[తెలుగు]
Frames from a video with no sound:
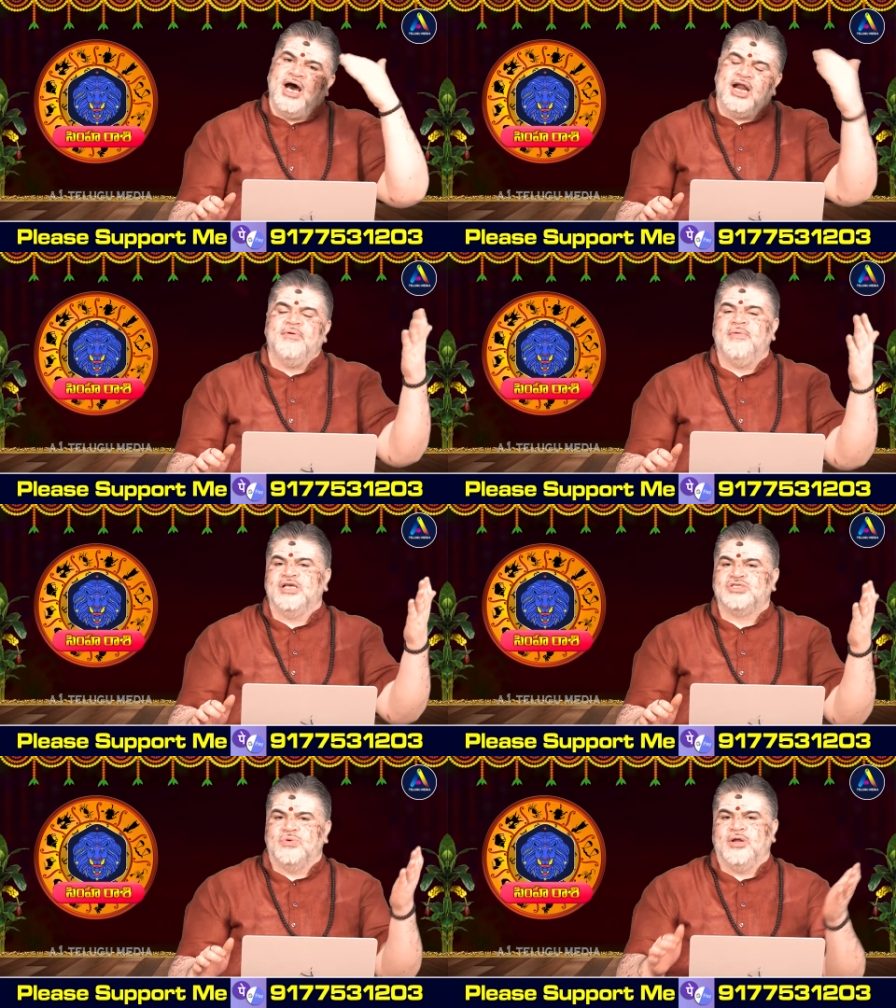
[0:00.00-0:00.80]
అరవై
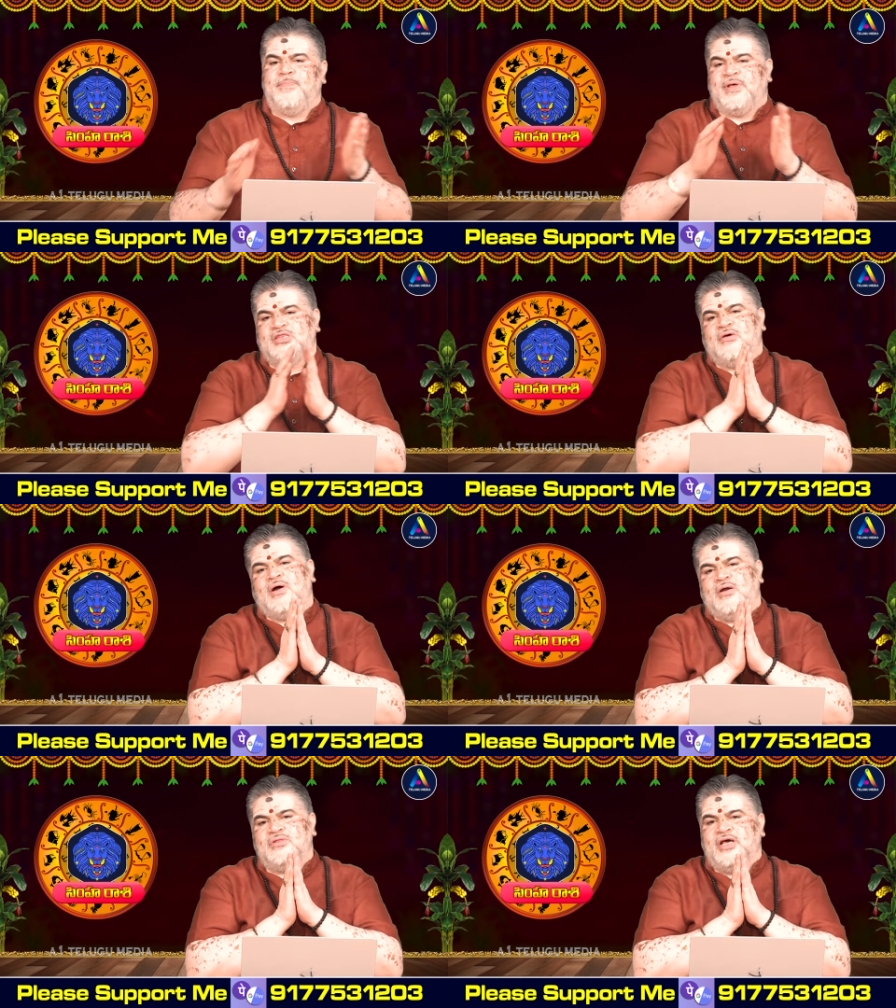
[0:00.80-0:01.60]
వయసు ఉన్న
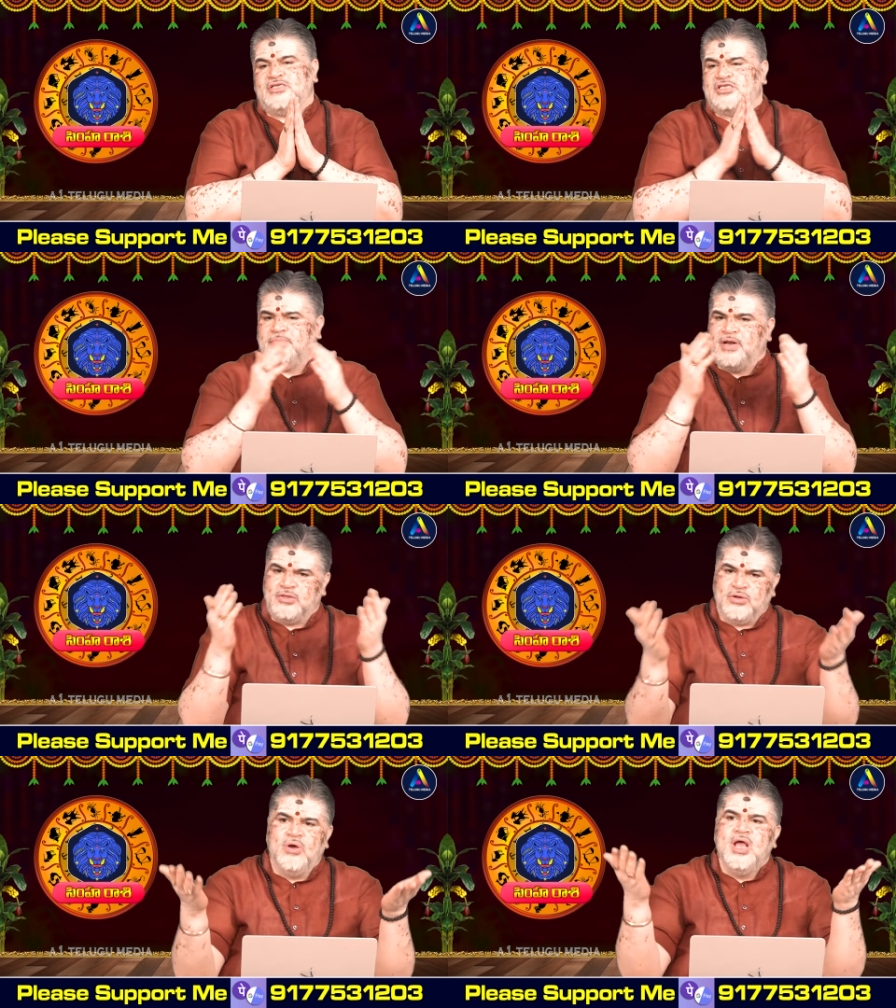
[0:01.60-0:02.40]
పెద్దవాళ్ళు దయచేసి మీరు
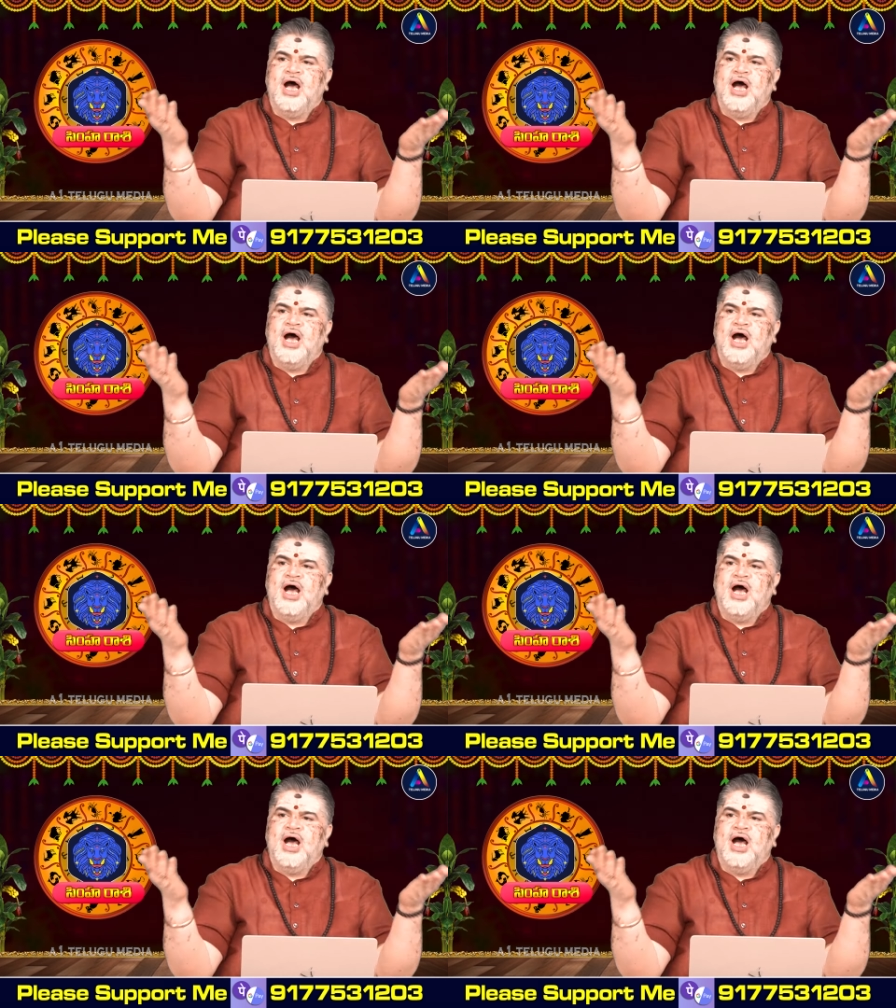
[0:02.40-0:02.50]
అందరూ